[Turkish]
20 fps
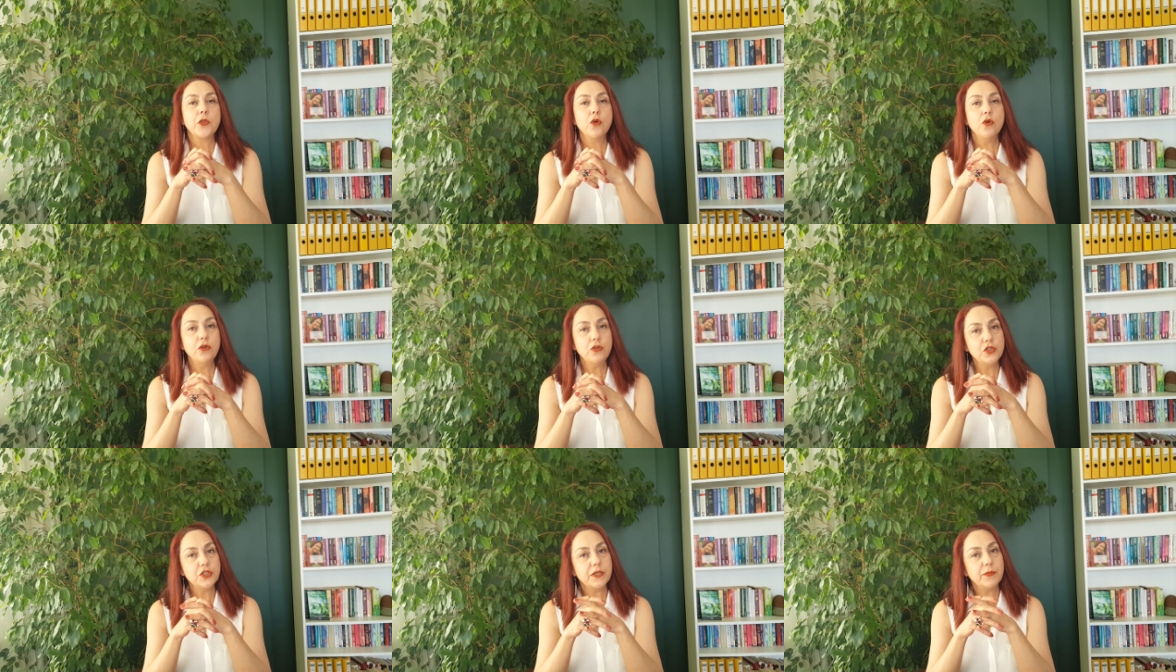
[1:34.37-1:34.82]

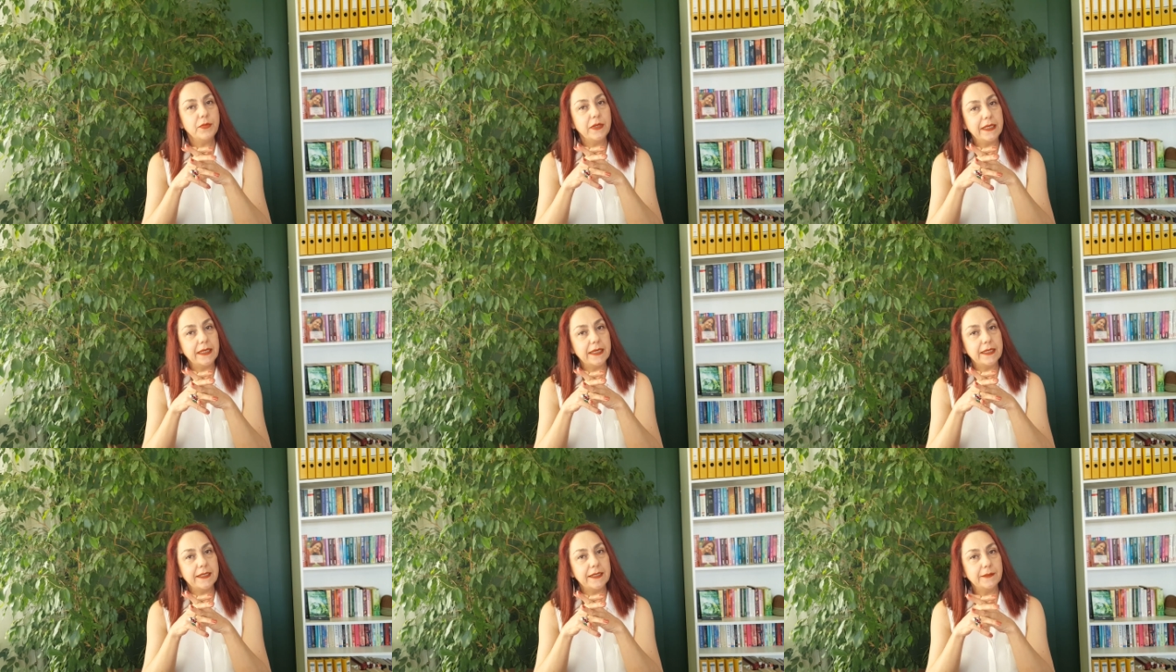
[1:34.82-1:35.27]
Önce
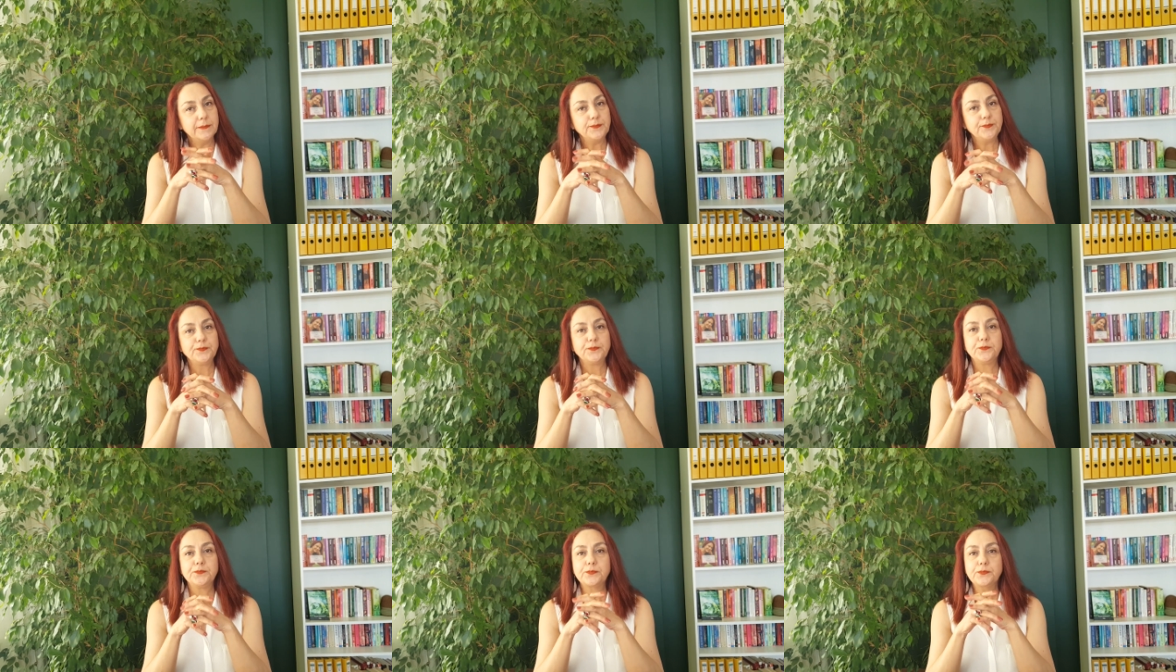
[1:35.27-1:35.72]
bir kere
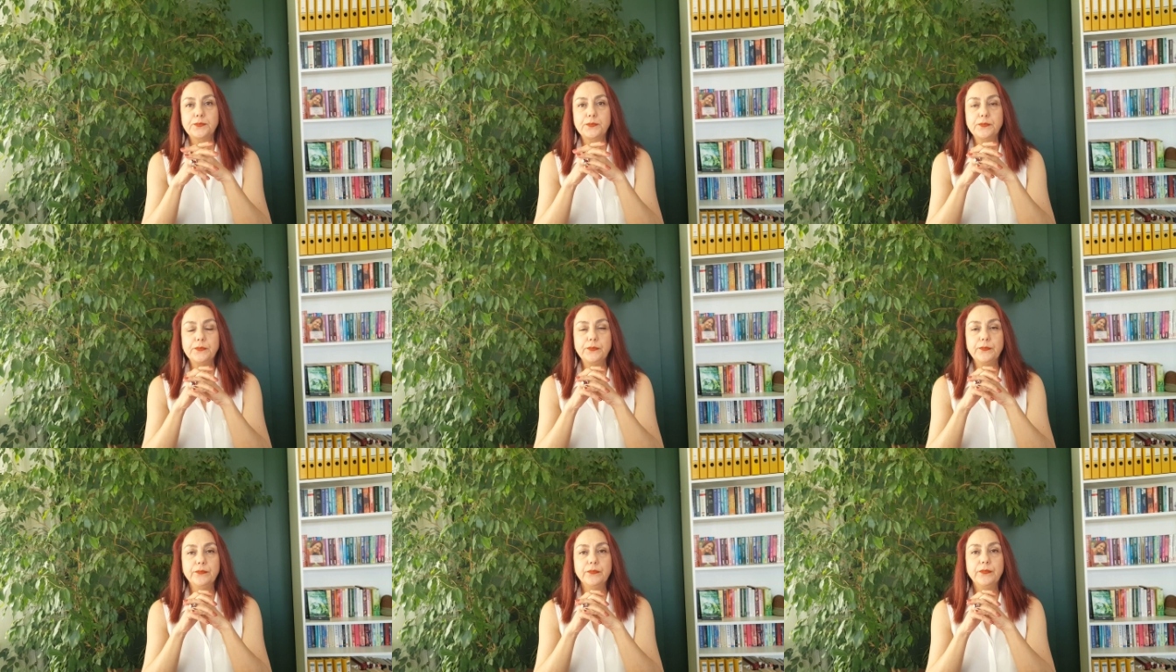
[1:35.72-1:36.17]

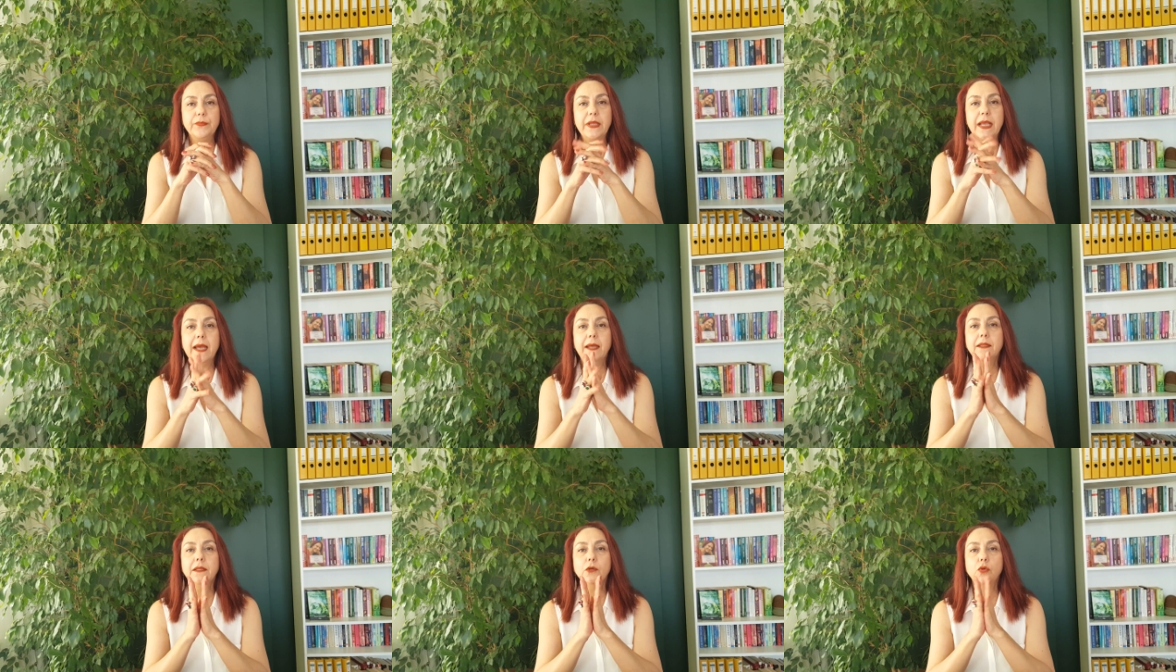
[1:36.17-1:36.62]

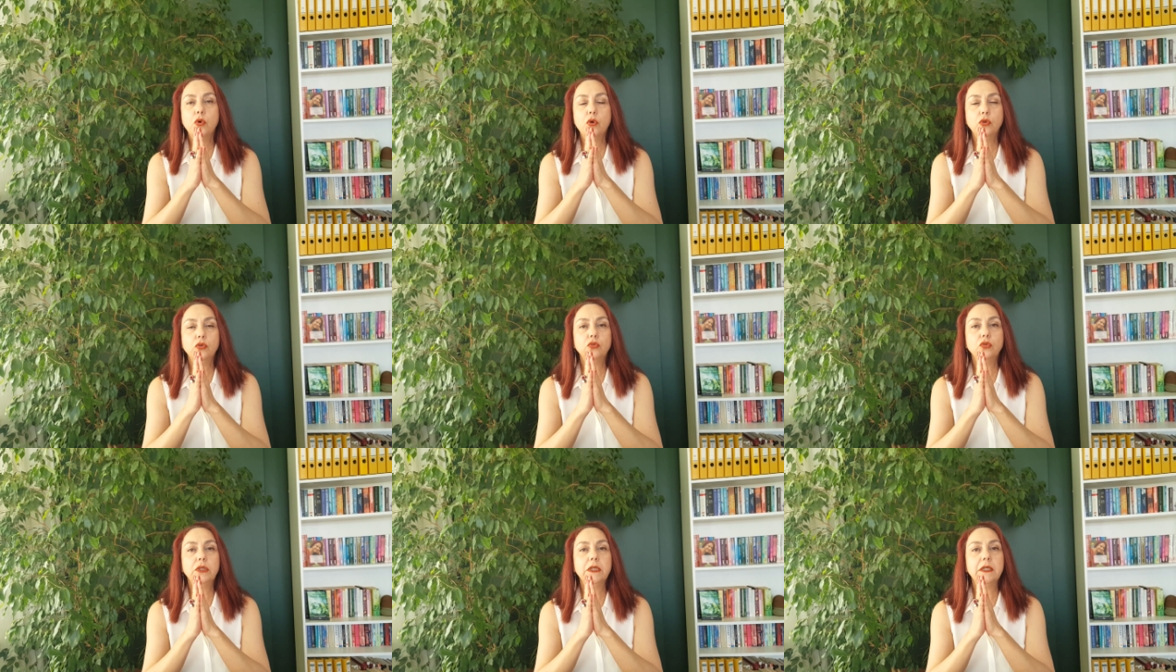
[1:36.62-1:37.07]
kendi
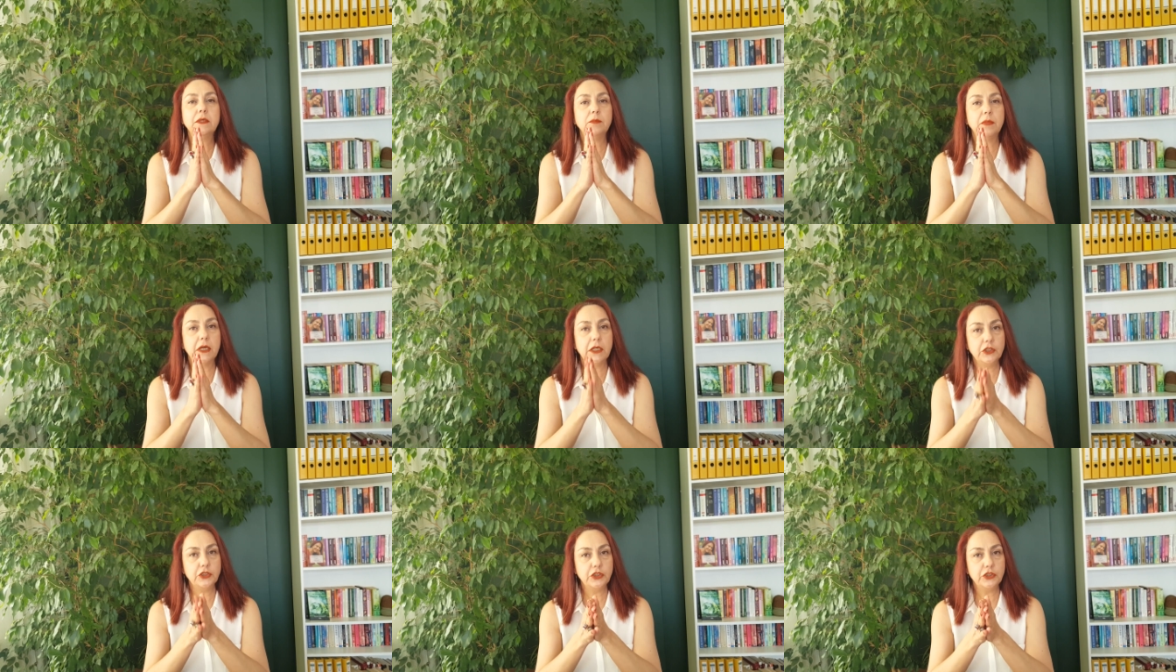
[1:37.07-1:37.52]

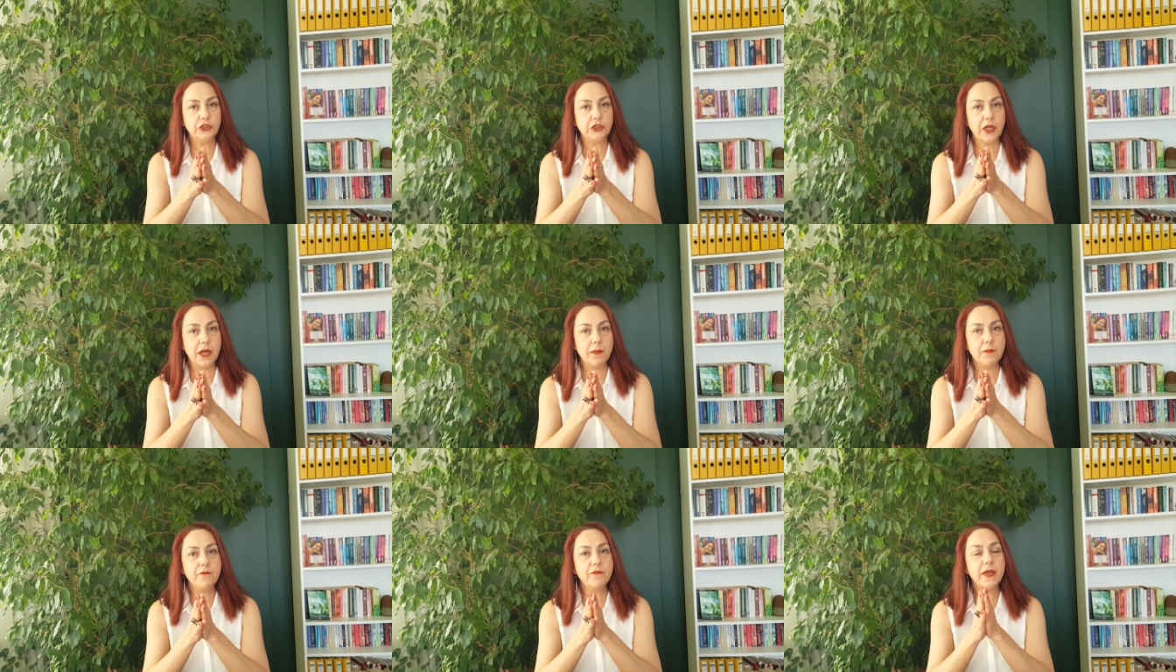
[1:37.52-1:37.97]
korkularımı
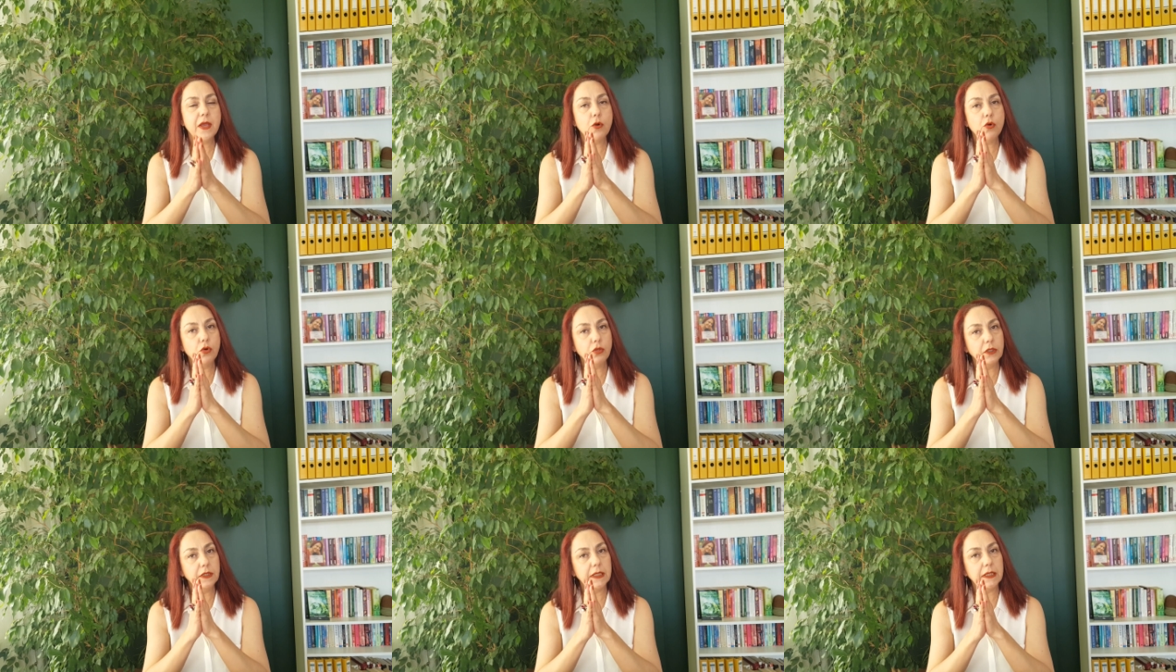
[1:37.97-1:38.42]
aşacağım ve
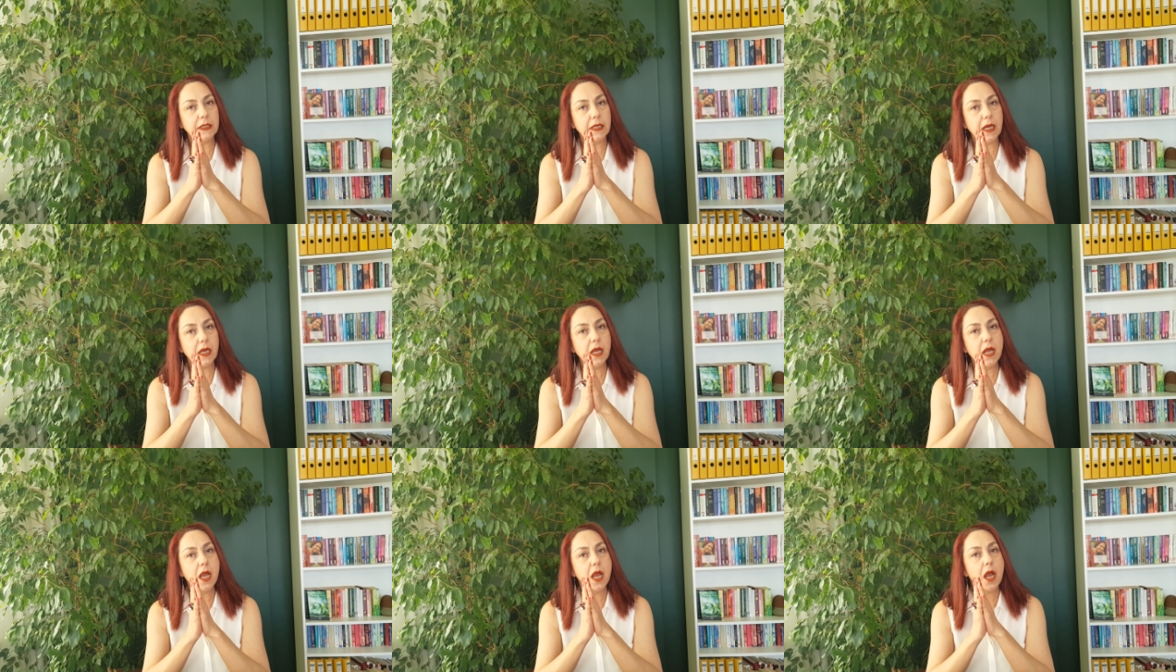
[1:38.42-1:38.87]

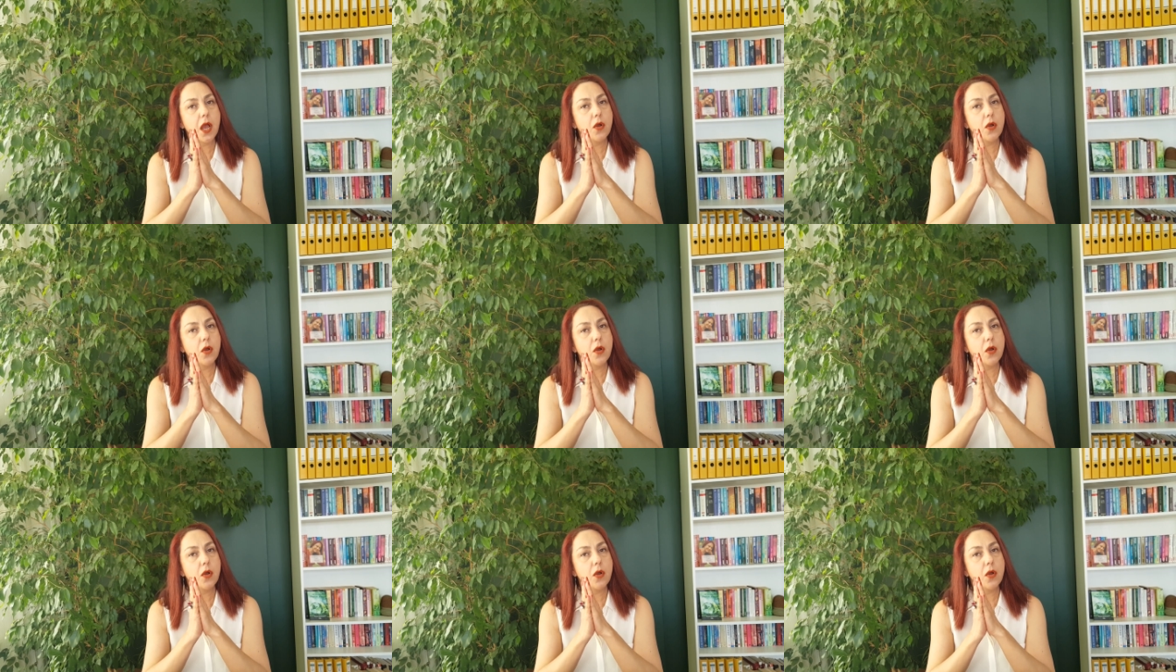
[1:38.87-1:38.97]
onlara